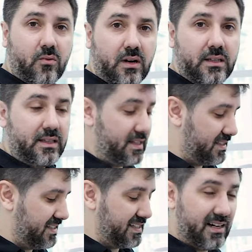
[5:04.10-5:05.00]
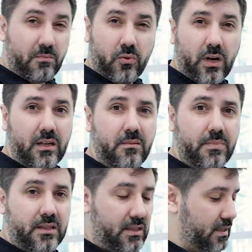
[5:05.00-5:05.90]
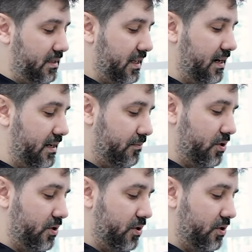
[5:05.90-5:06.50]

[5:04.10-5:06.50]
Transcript: qualità, senza neppure gli impianti dentali, e eh?